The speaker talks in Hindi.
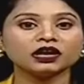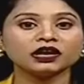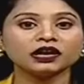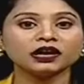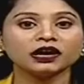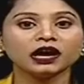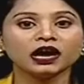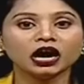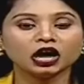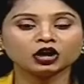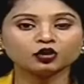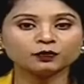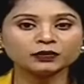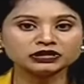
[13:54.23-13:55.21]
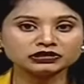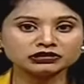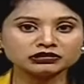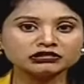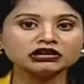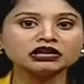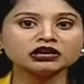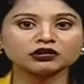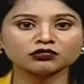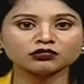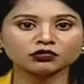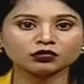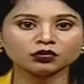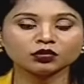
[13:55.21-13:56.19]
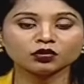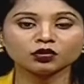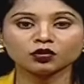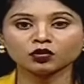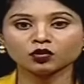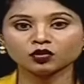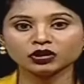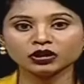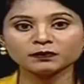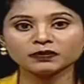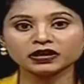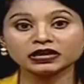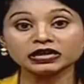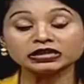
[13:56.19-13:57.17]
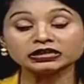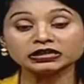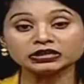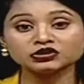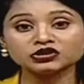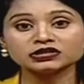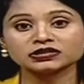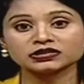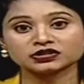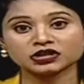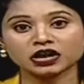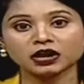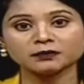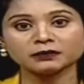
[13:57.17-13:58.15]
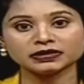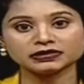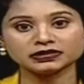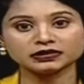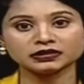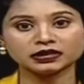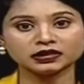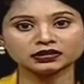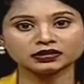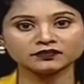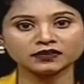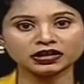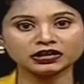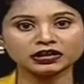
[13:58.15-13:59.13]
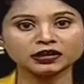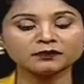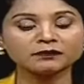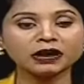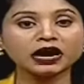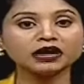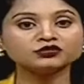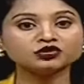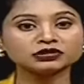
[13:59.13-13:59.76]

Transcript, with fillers: के अनुपस्थिति को होने पर डीजी शिक्षा बंशीधर तिवारी ने पांच